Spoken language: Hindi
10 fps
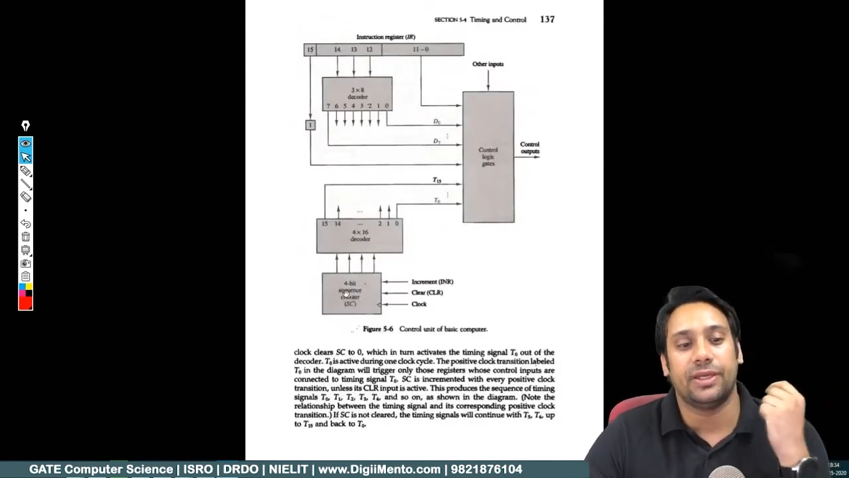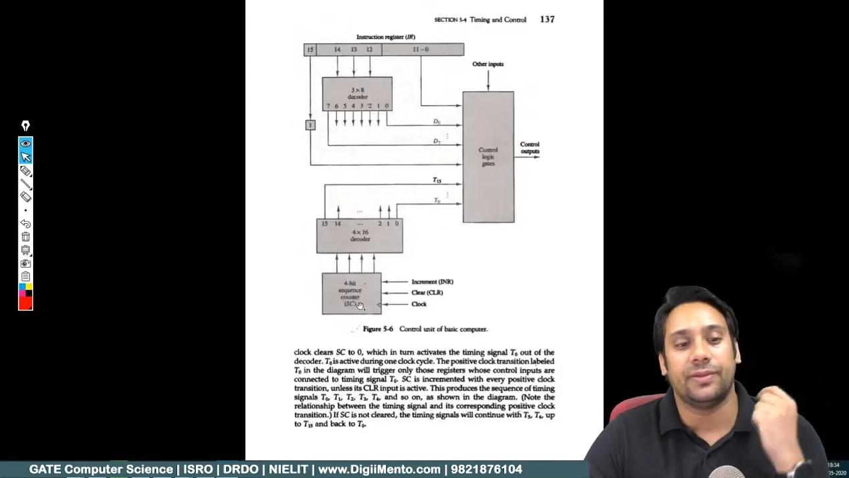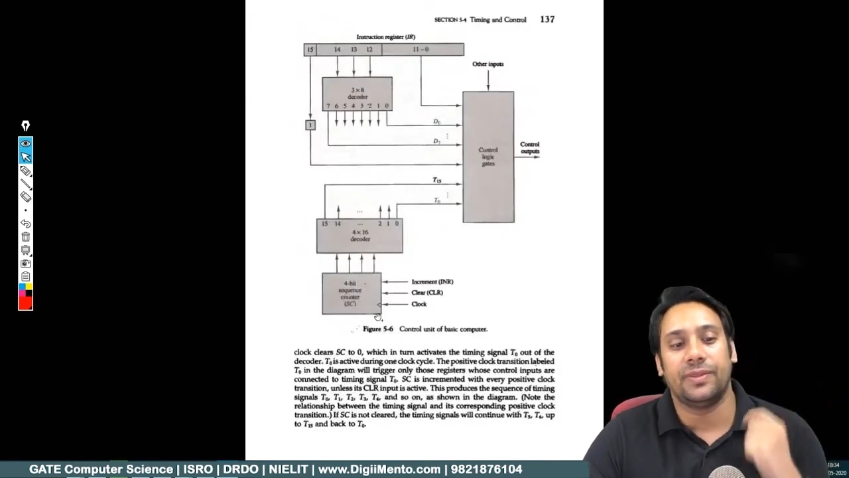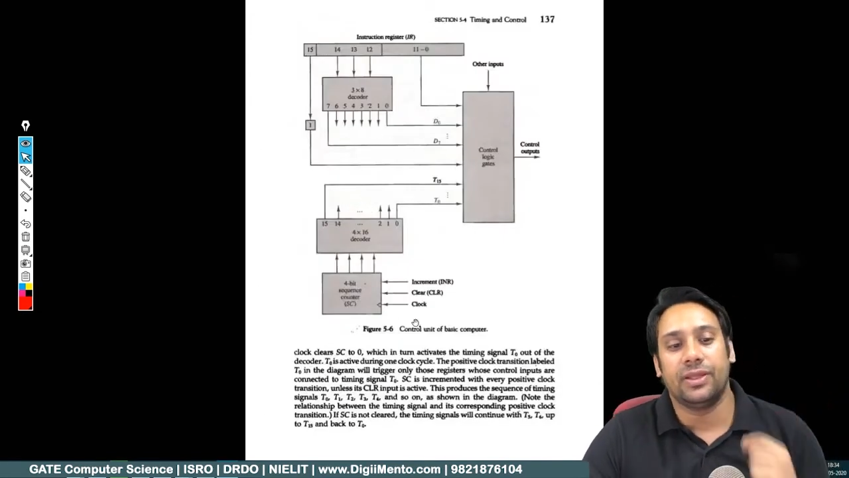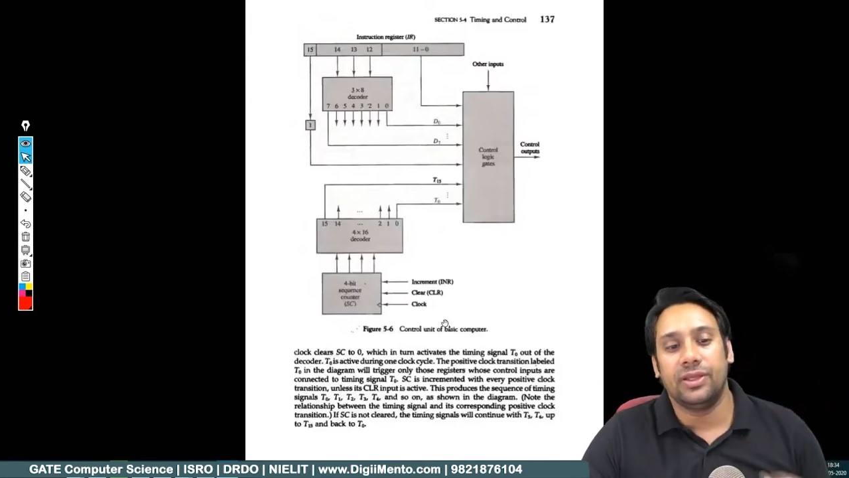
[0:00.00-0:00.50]
है
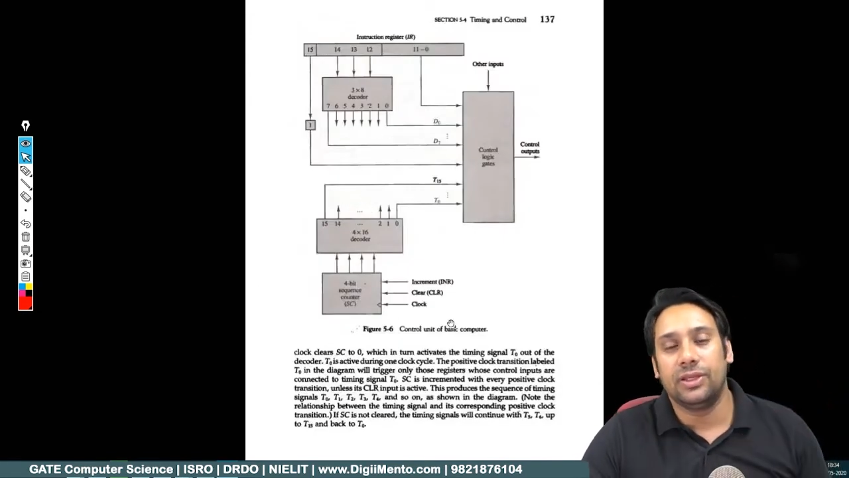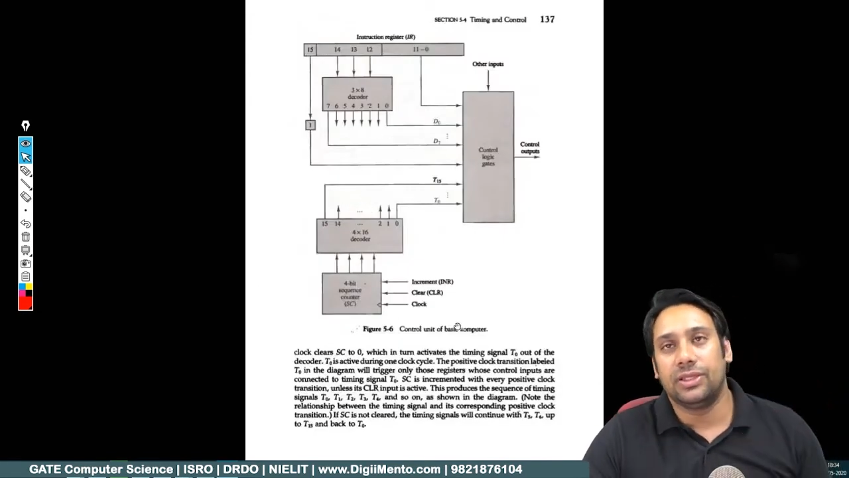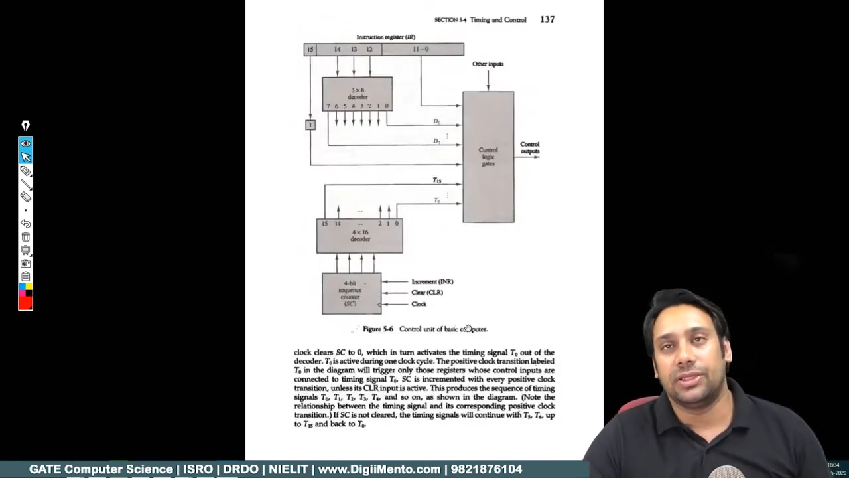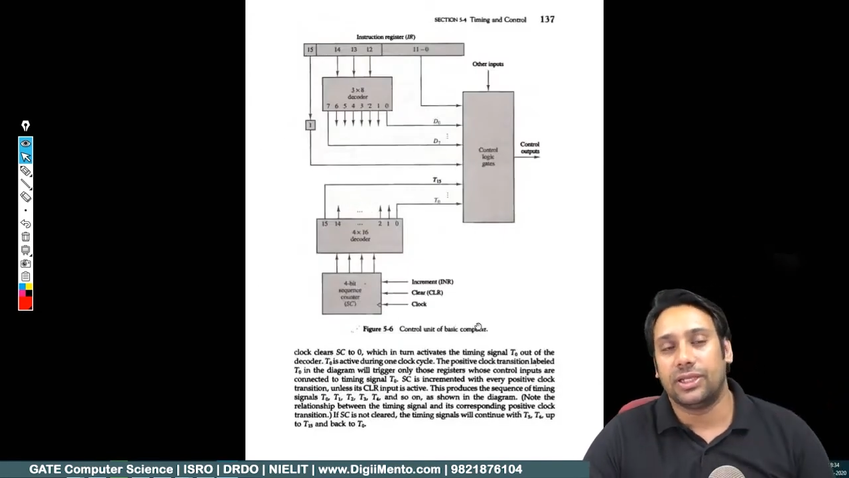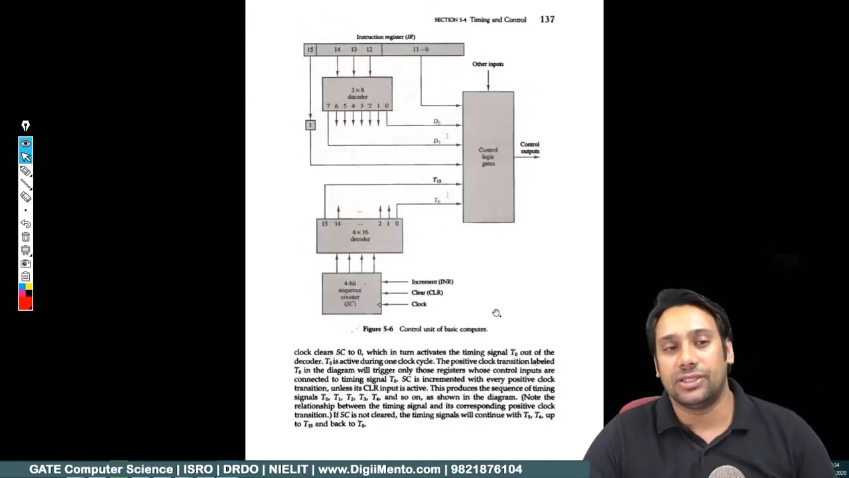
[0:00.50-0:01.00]

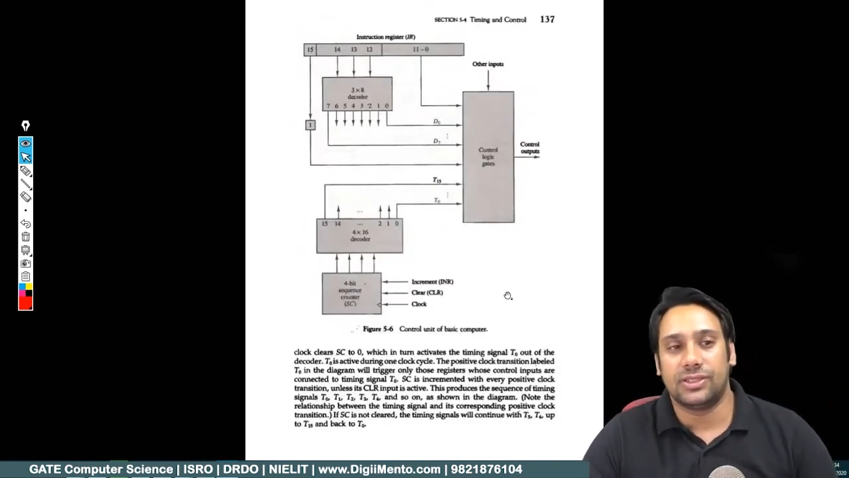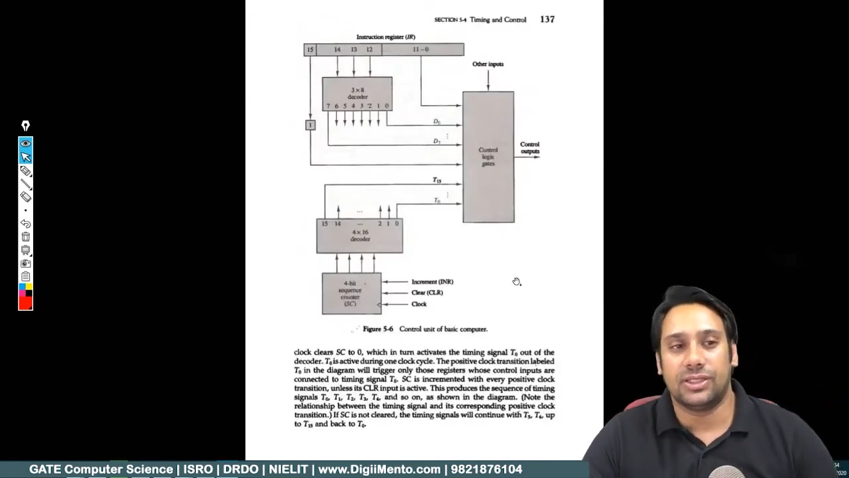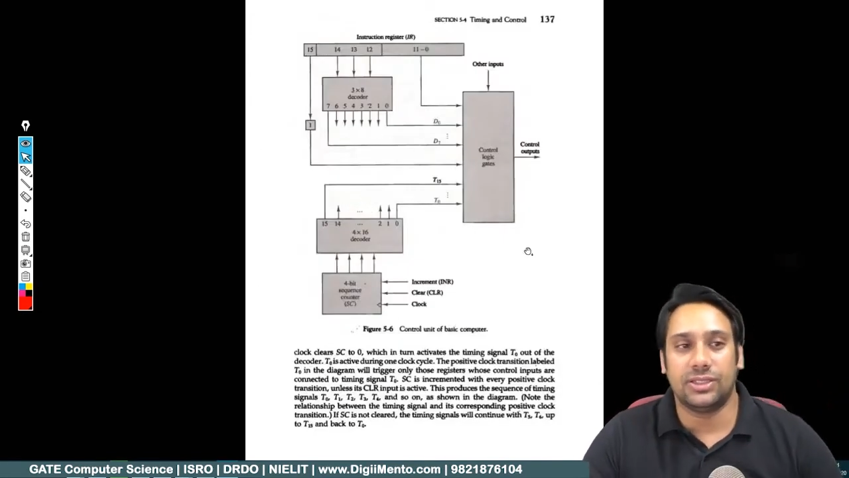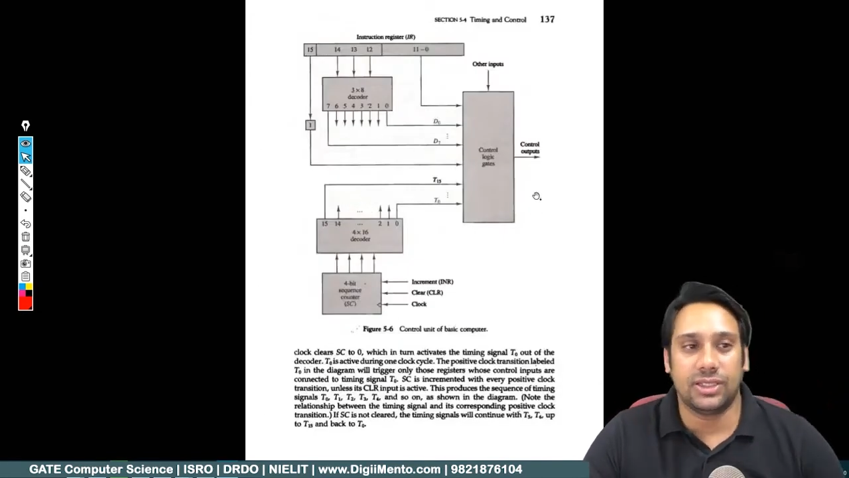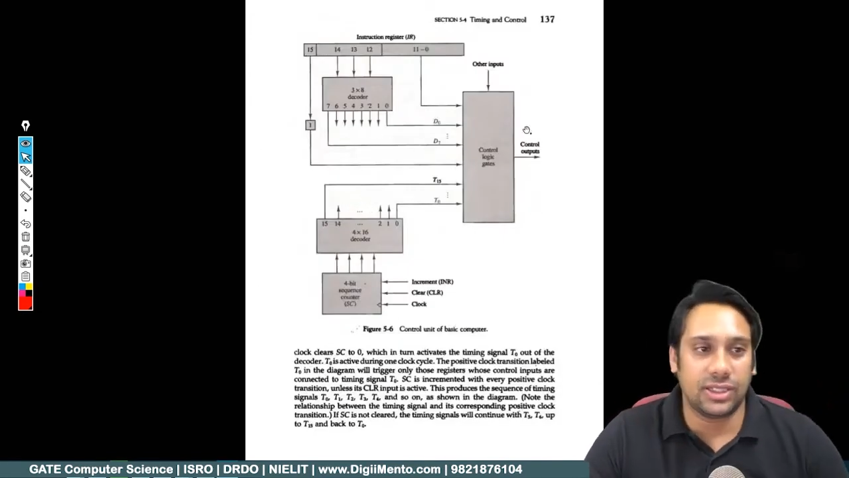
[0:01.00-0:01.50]
दैट इज़
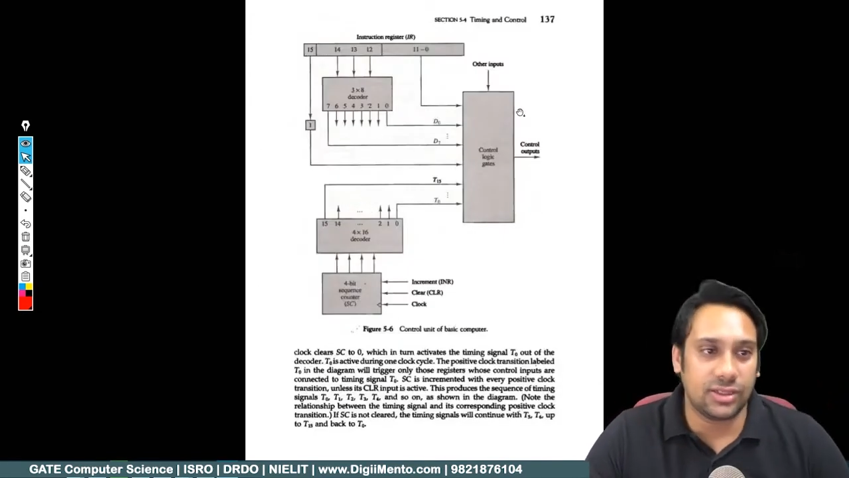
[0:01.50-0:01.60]
द